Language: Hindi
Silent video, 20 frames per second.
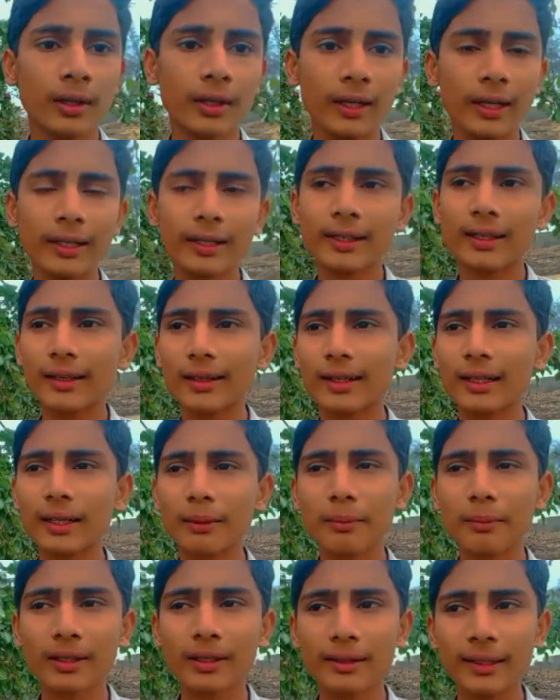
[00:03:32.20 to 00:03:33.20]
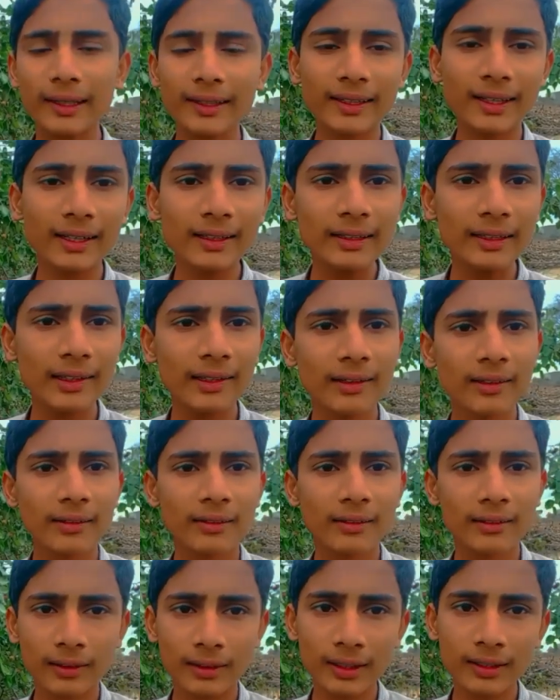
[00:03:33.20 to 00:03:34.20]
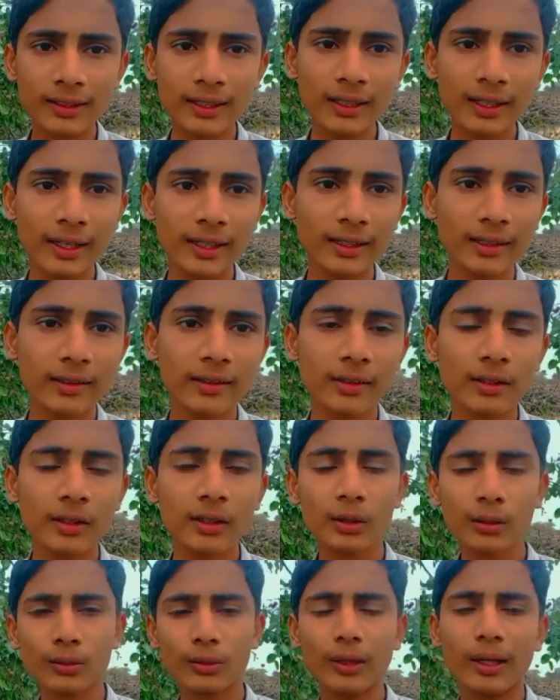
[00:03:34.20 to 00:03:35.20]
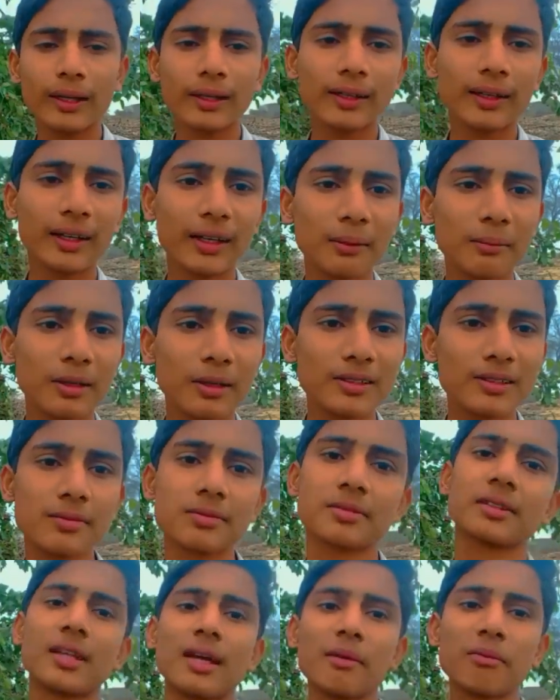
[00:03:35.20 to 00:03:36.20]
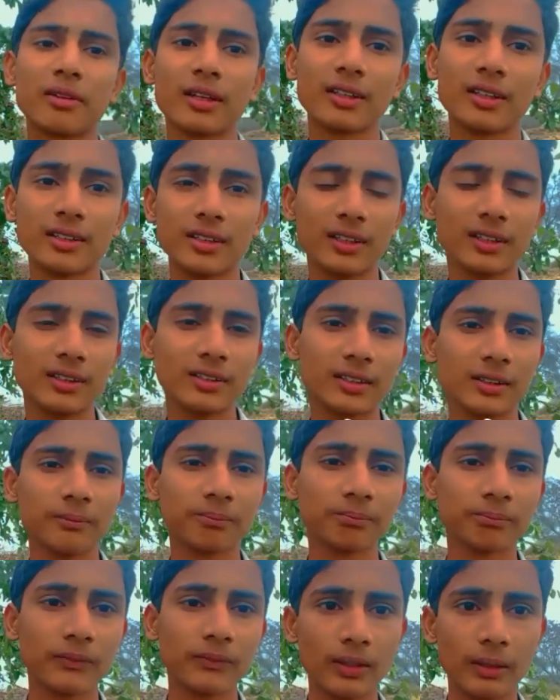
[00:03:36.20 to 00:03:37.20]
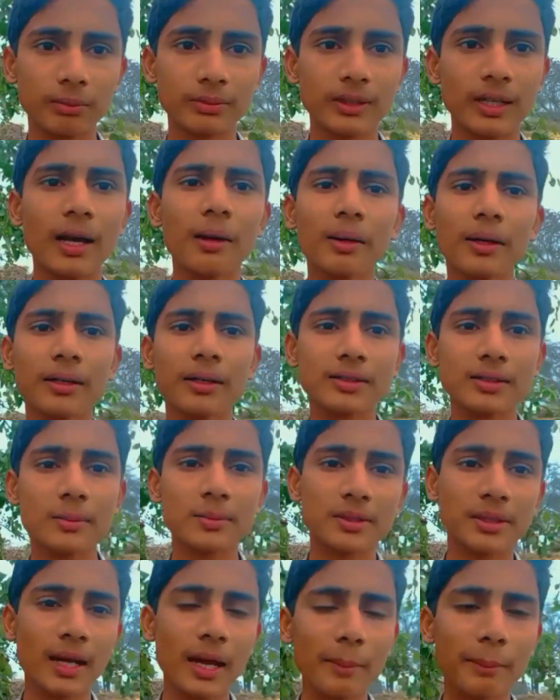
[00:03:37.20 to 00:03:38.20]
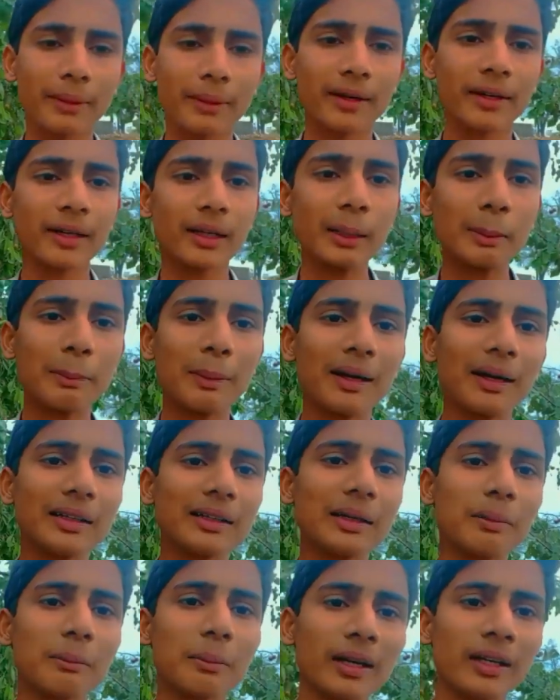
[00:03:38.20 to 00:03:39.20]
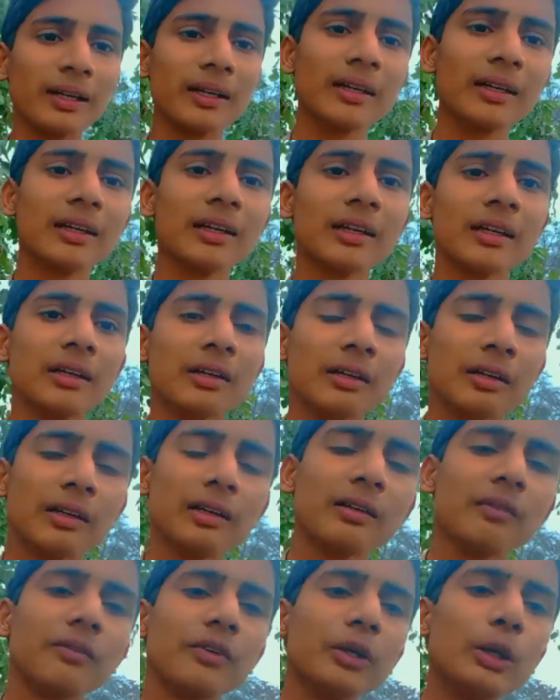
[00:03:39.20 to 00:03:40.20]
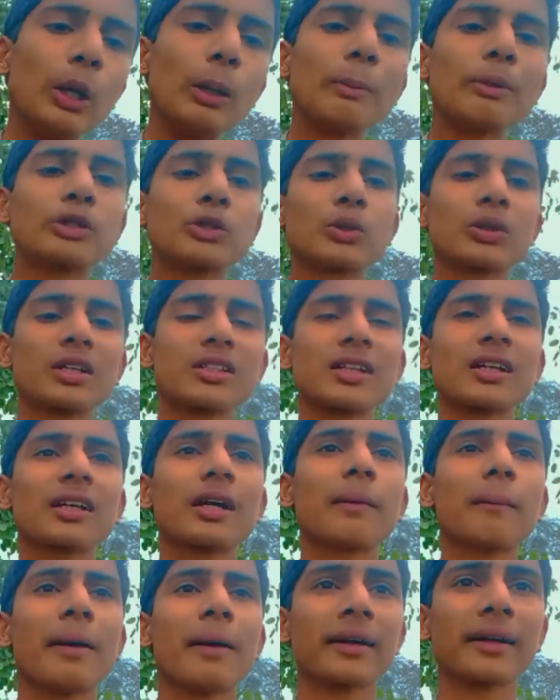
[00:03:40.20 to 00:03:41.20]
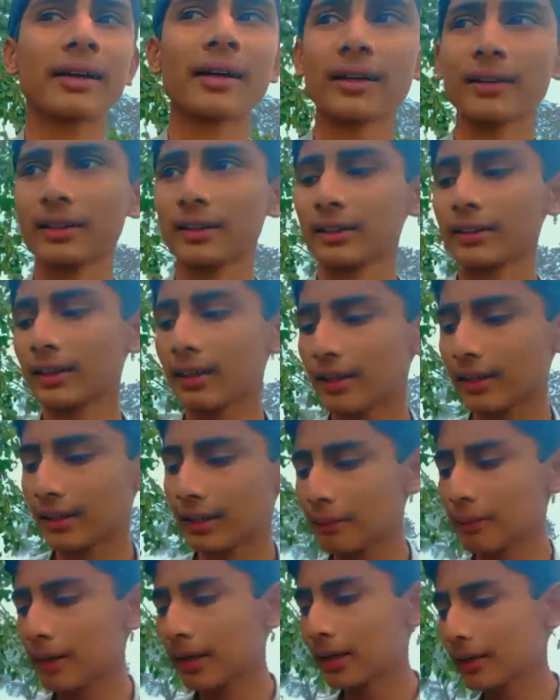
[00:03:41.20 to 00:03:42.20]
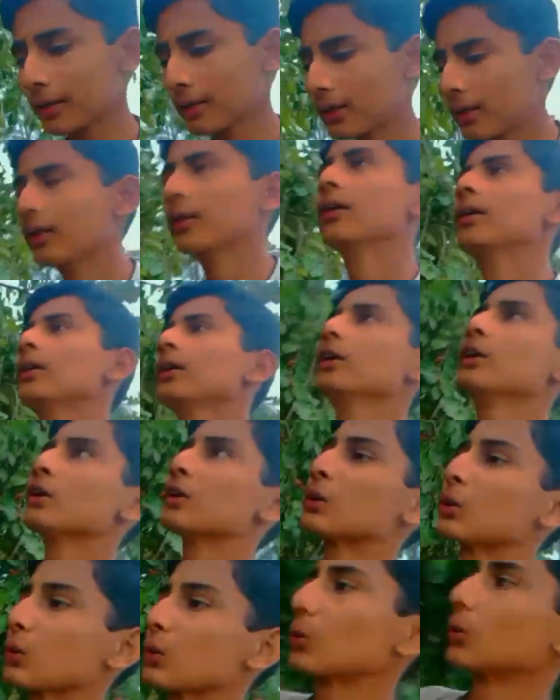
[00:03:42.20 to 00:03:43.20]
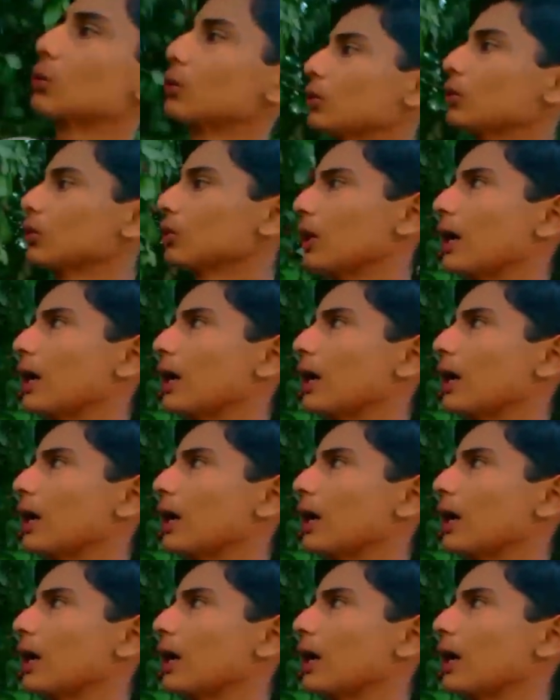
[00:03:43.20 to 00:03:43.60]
लाइक करने के बाद लाइक कर दिया कर दिया लाइक लाइक करने के बाद सब्सक्राइब कर दें जल्दी से सब्सक्राइब सब्सक्राइब करने के बाद हमारी वीडियो में छोटा सा कमेंट कर दें करने के बाद तो